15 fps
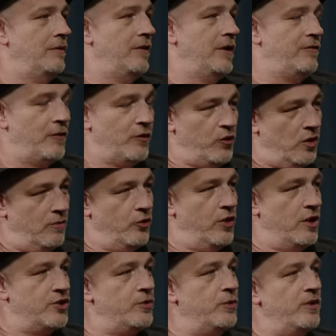Wenn ich von Dortmund
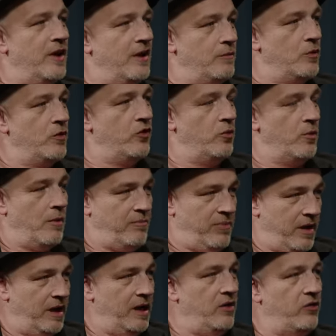nach Stuttgart muss, über
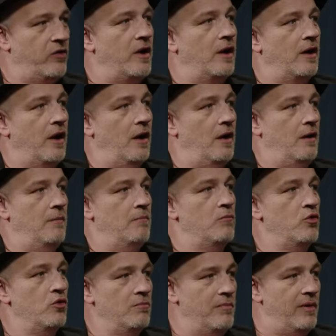Paris, Dakar,
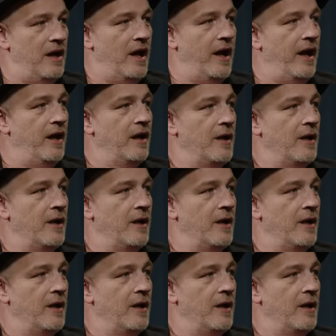Mumbai.